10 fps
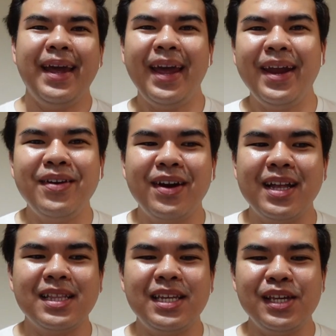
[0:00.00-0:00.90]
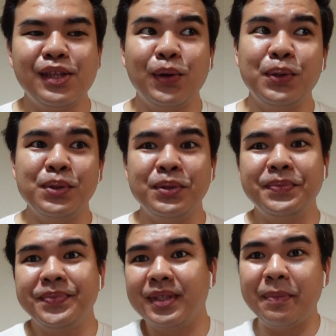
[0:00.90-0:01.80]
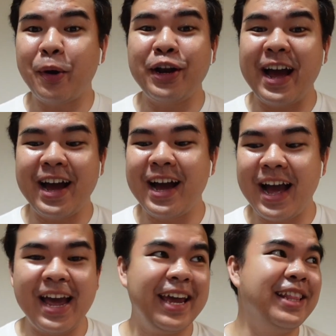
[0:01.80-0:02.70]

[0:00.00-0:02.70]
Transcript: Hey royalty! So, hindi pa ako nakakakain.